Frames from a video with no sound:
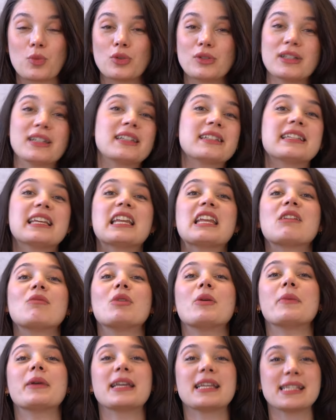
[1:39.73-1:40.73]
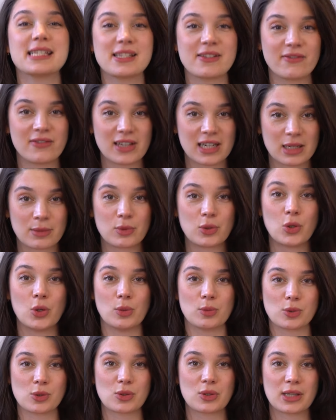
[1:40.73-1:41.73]
Bunları deneyimlemeye izin verebiliyor
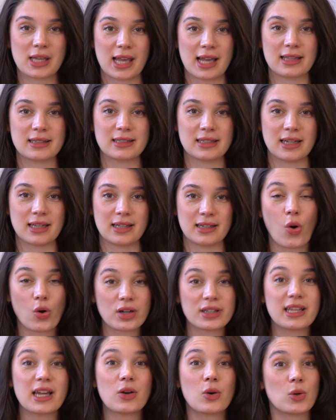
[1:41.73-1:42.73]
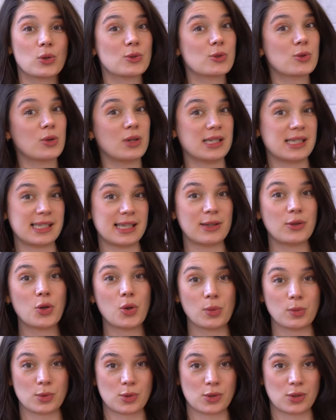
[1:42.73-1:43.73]
musun kendine? O kadar özgür
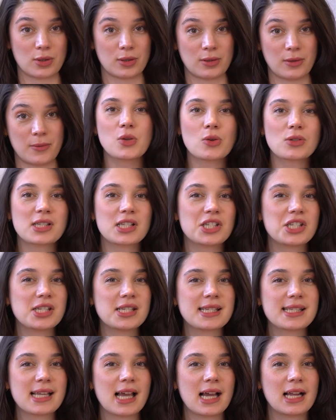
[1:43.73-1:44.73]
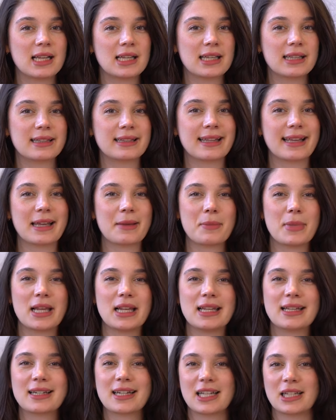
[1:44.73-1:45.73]
hissediyor musun? Yoksa cinselliğinde
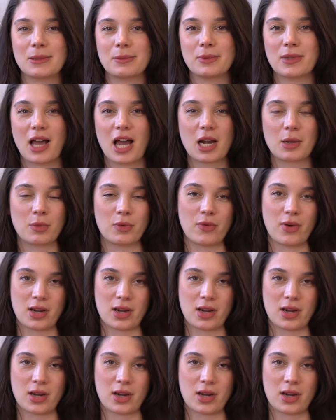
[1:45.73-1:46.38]
belli kalıplar mı